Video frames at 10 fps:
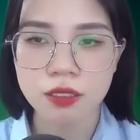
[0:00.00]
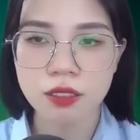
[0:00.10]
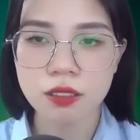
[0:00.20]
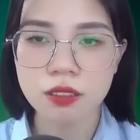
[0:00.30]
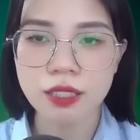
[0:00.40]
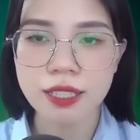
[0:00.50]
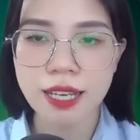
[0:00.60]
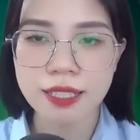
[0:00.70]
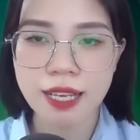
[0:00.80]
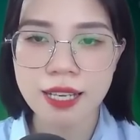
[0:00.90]
tớ có thấy
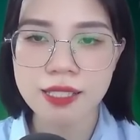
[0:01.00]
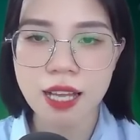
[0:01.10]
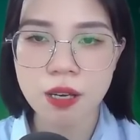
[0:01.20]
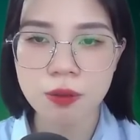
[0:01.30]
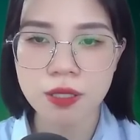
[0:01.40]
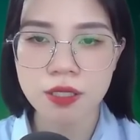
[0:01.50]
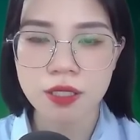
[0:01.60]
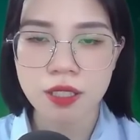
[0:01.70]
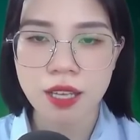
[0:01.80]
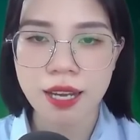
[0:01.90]
ngại ngại sao ấy,
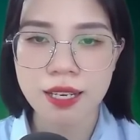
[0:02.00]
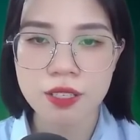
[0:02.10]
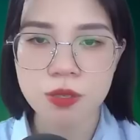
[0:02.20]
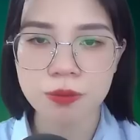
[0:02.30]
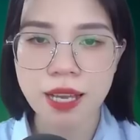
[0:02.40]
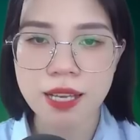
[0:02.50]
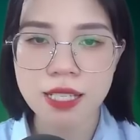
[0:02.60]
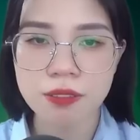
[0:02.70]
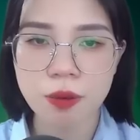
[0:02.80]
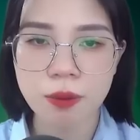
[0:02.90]
hay là chúng ta
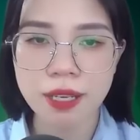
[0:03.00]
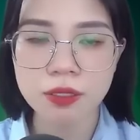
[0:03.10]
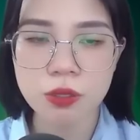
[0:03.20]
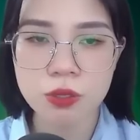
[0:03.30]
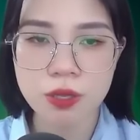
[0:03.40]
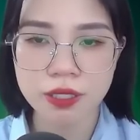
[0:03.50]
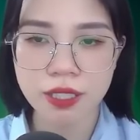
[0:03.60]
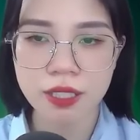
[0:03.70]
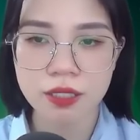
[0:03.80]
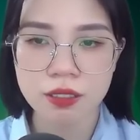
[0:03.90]
ra phòng khách nói chuyện
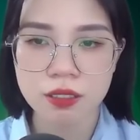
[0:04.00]
đi.